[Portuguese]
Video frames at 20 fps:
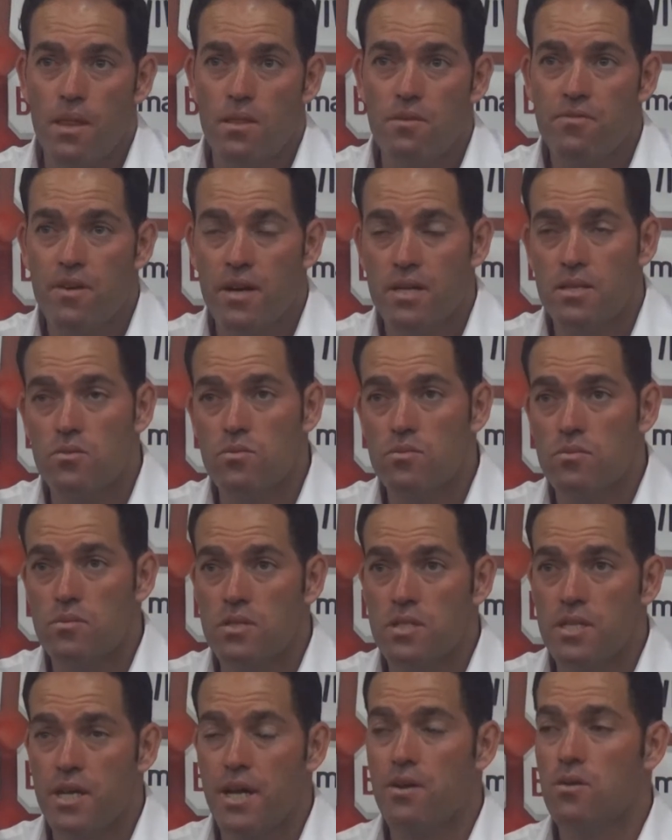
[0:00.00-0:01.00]
de facto,
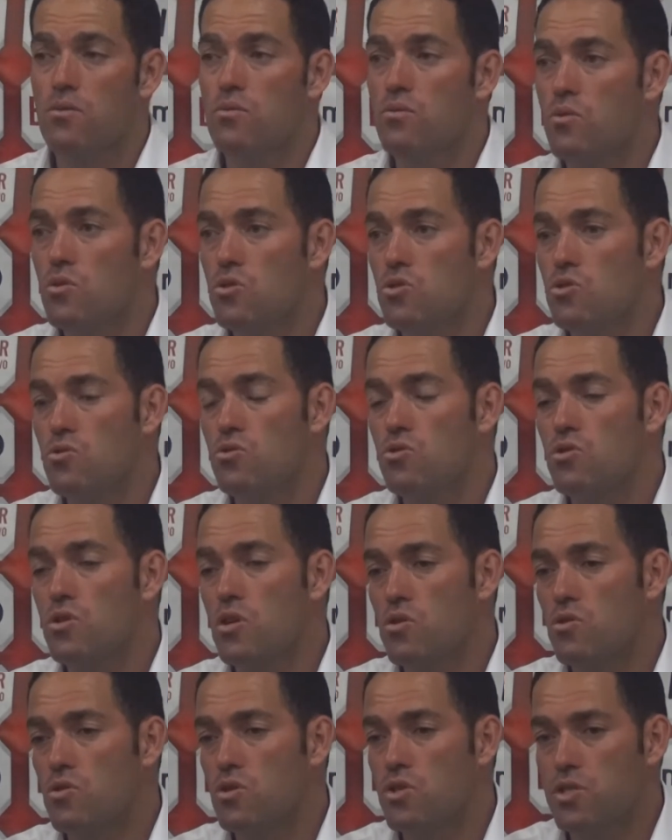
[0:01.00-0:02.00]
chegaram um conjunto de
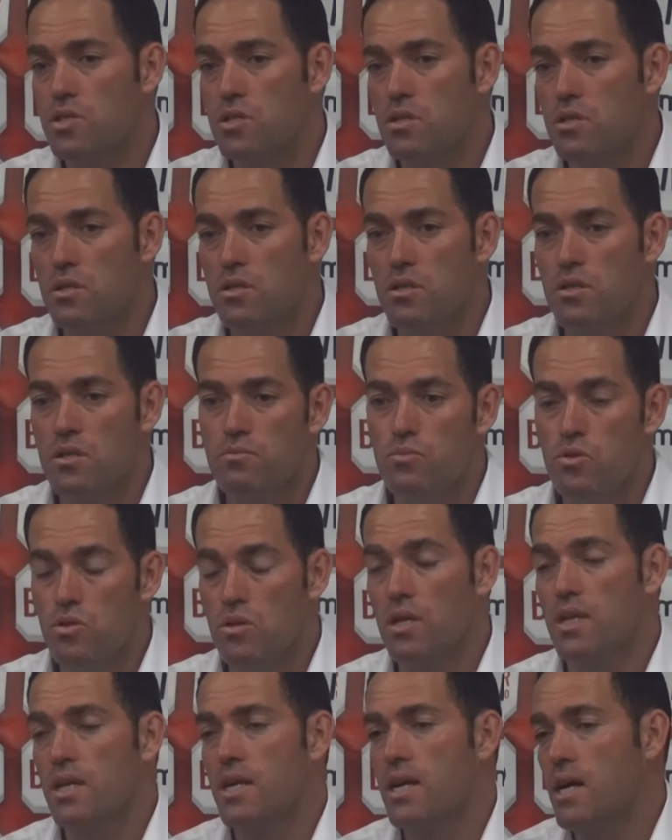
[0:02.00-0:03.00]
jogadores eh,
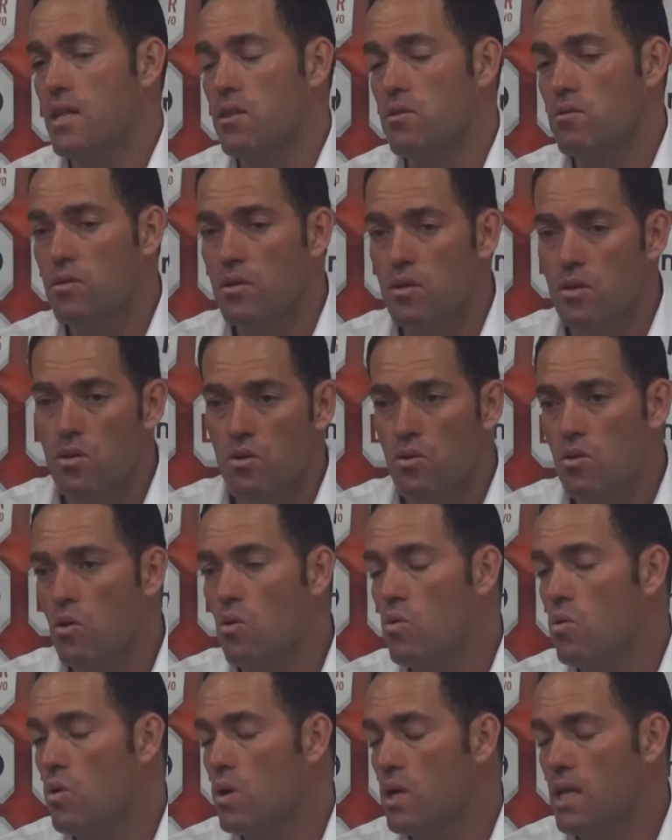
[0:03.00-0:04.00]
muito alargado,
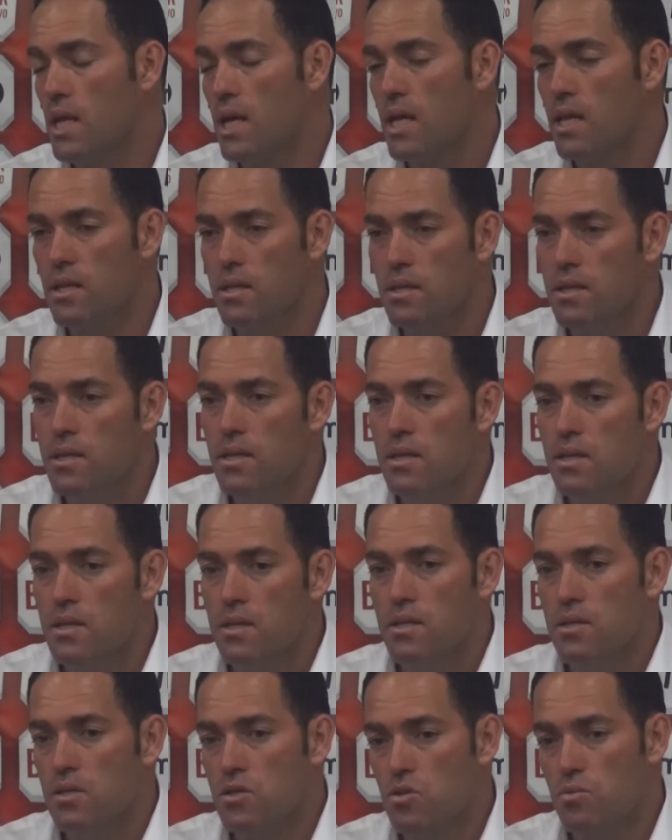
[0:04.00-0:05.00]
com qualidade.
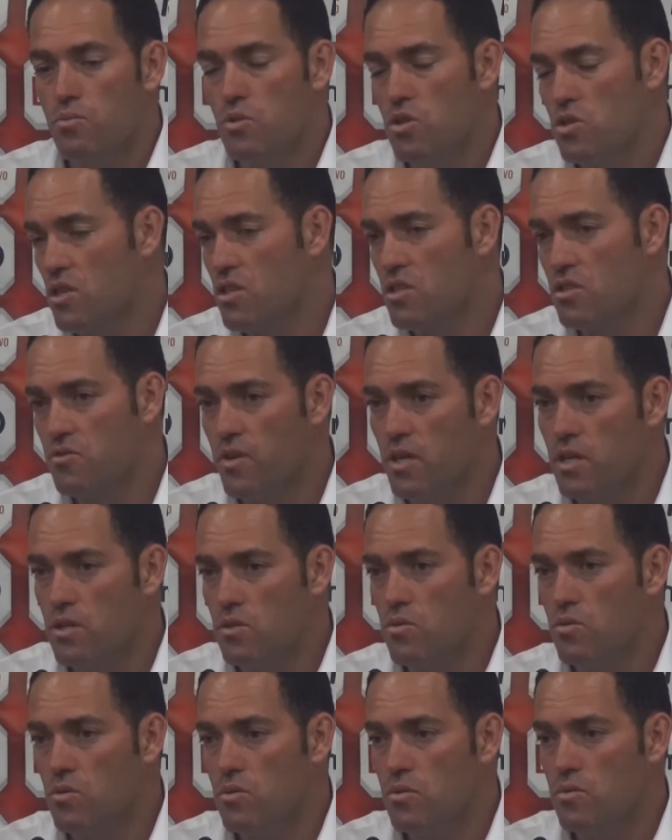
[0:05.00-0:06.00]
Estou muito
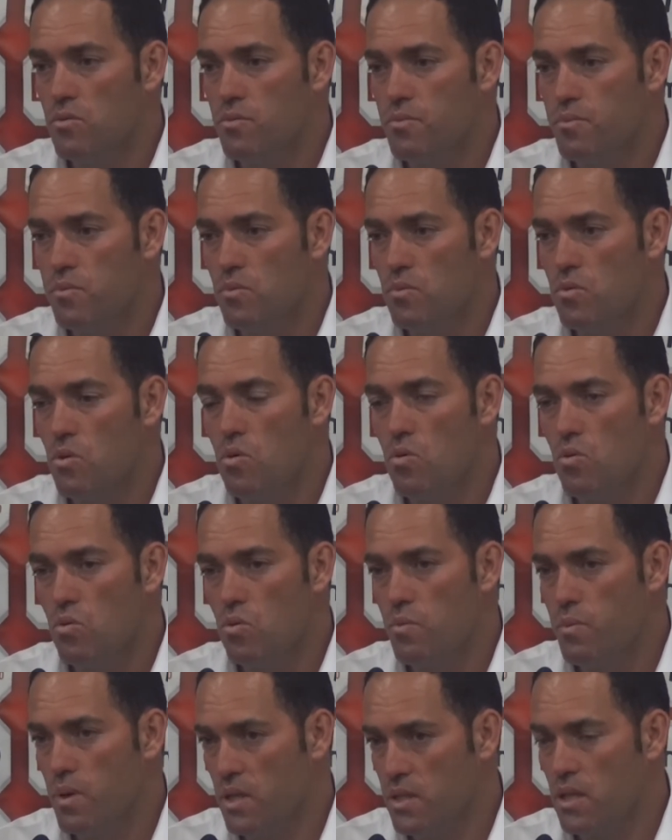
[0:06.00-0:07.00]
satisfeito
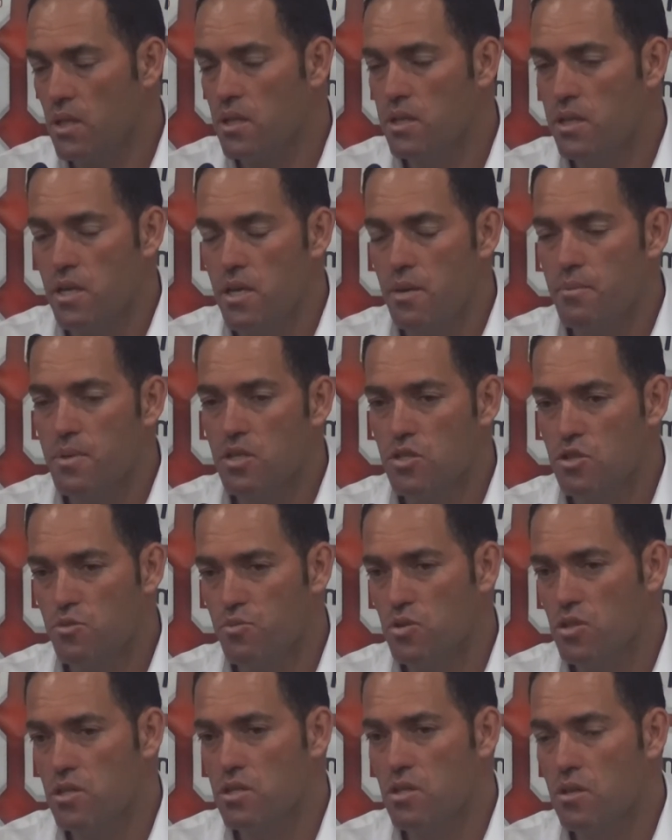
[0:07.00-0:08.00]
com o plantel que tenho à minha
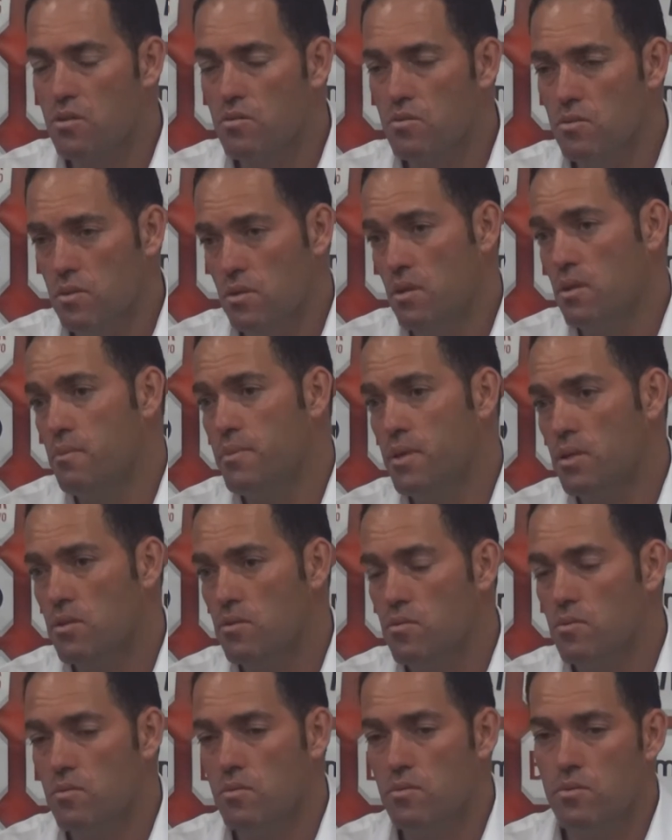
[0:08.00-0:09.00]
disposição.
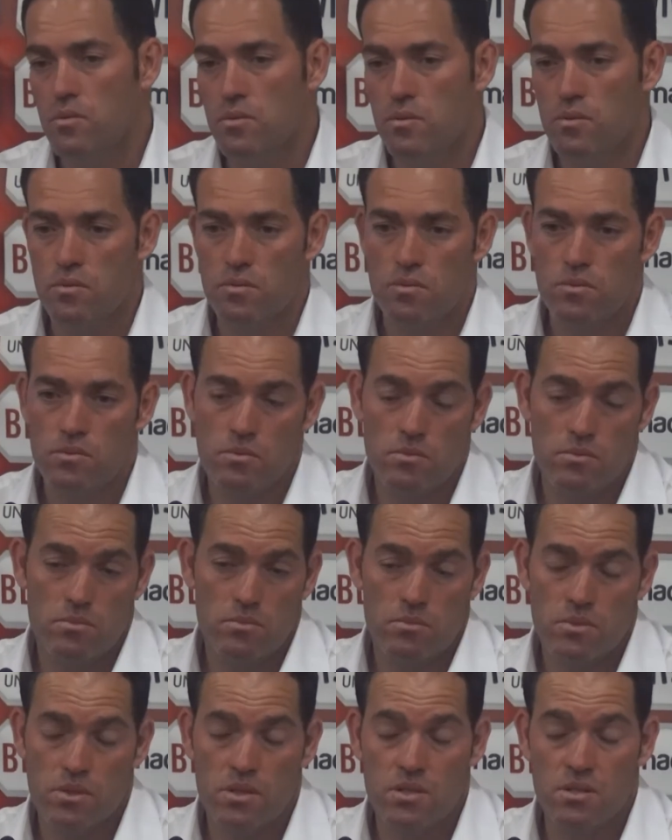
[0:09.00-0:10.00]
Lamento,
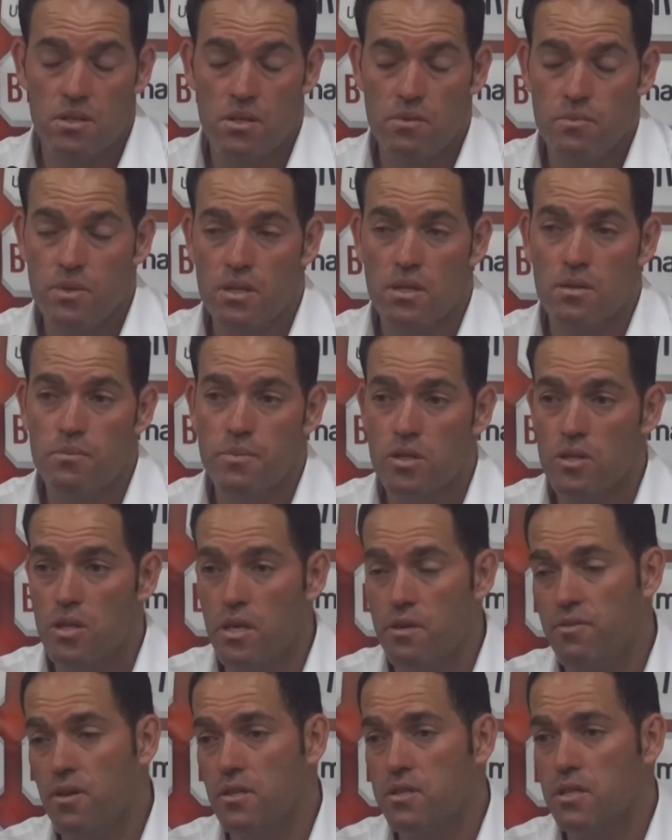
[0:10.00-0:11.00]
sinceramente, lamento
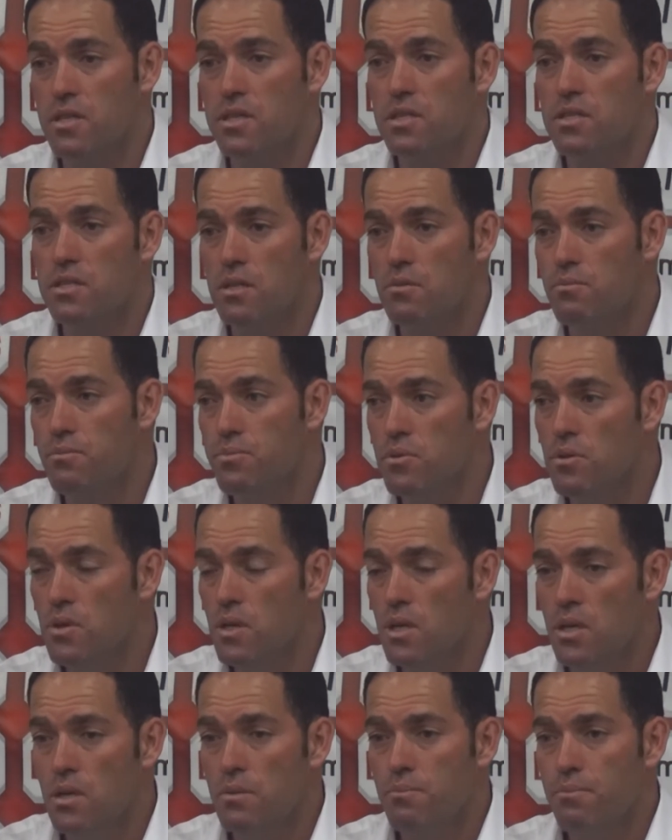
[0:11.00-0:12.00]
é a falta de tempo
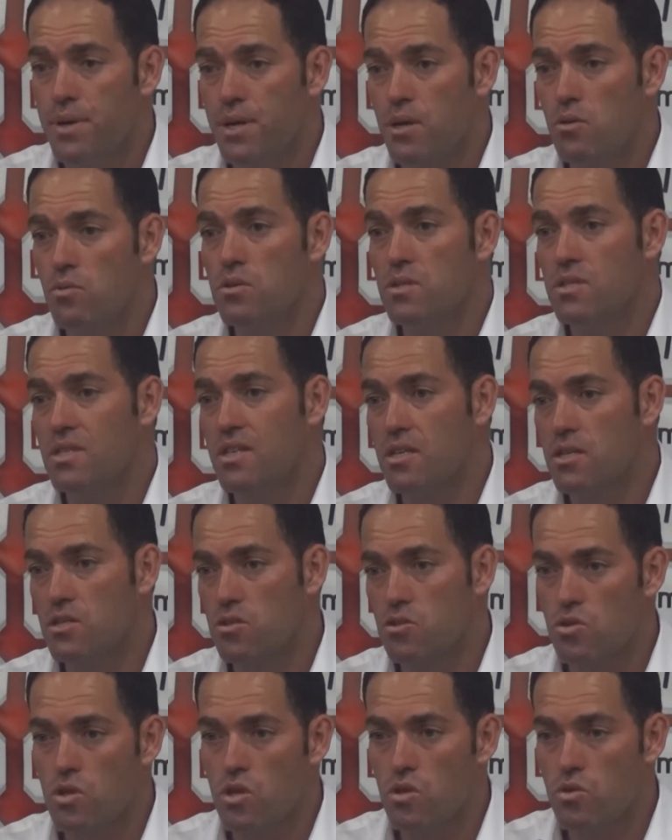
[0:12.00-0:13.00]
para conhecer
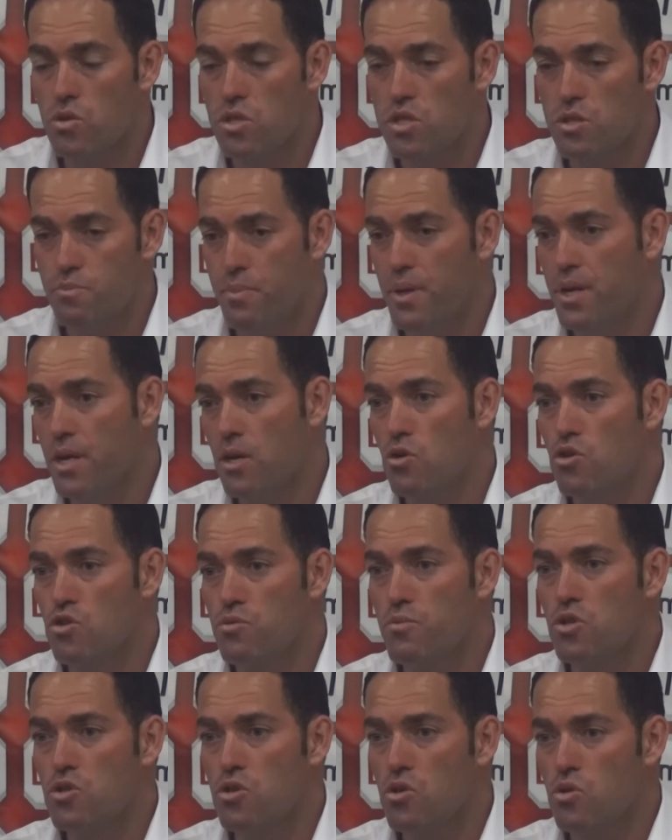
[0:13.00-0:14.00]
esses jogadores, para que os
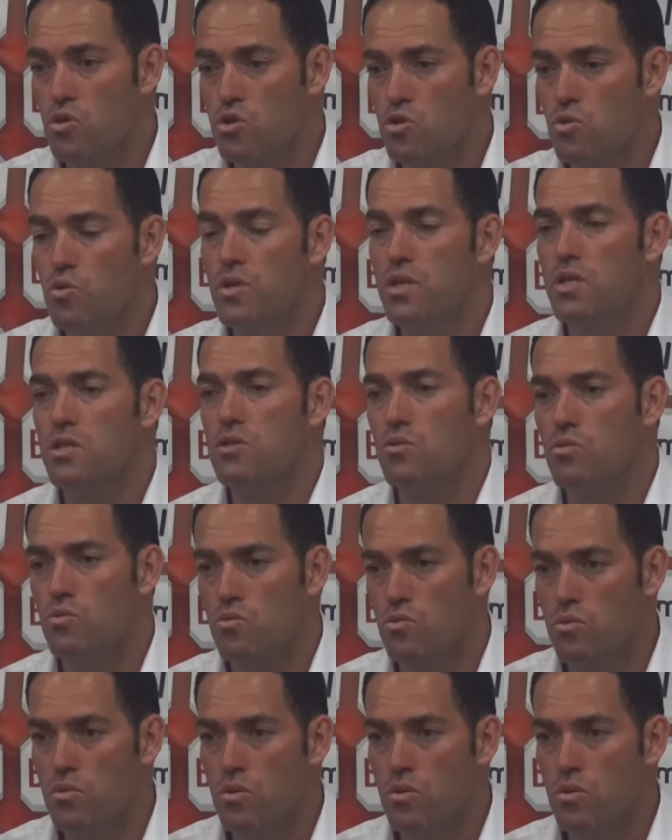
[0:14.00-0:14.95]
meus jogadores conheçam,